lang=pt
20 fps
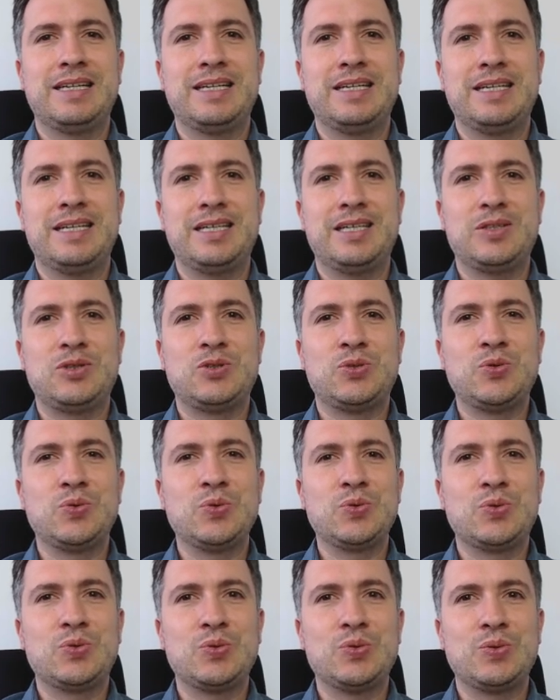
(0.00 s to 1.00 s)
é, é
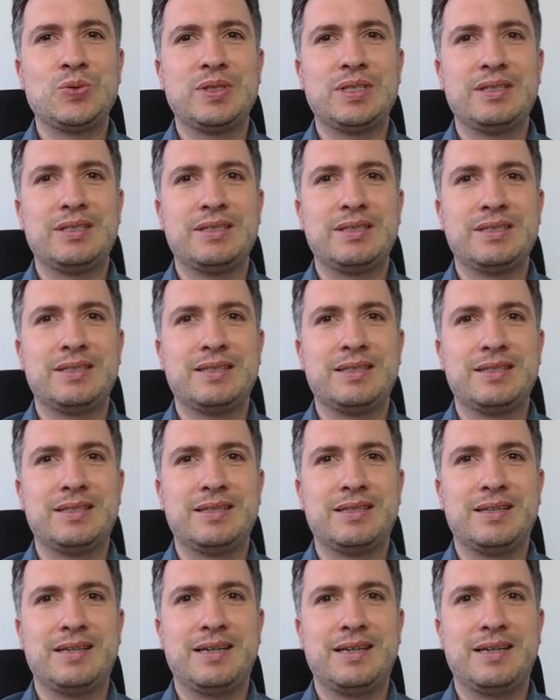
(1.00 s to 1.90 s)
junto é, é,